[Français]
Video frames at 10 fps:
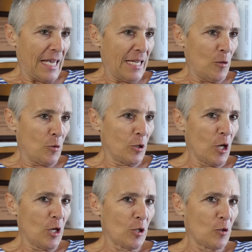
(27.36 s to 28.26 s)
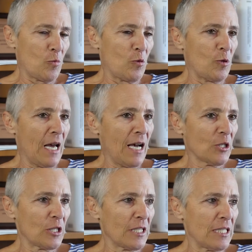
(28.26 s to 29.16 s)
Et le sens le plus
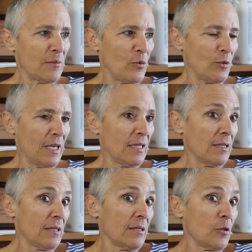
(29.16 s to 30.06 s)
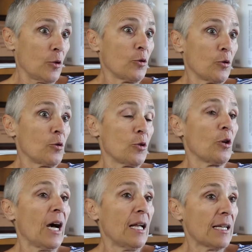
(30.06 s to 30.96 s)
large et qui est peut-être ce que
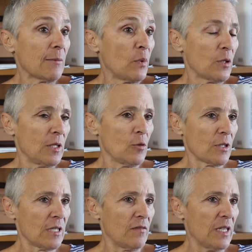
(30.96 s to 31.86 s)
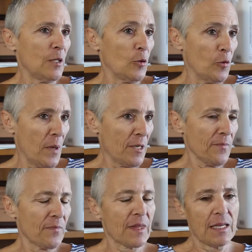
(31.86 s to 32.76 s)
sera la procédure civile demain,
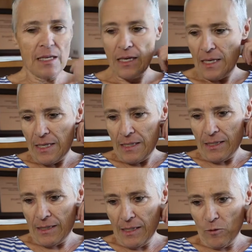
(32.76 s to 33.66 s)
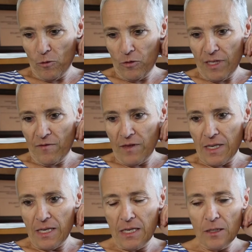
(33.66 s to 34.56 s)
c'est de le
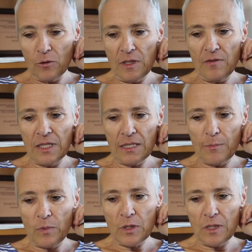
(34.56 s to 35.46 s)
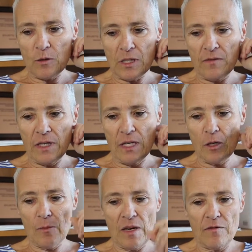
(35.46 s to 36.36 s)
définir, de définir la procédure civile
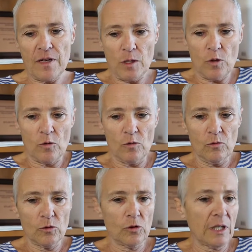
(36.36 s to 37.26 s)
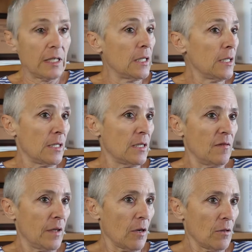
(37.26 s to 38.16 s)
comme la façon de régler ces
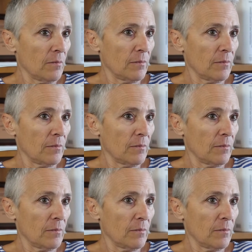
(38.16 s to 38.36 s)
différends.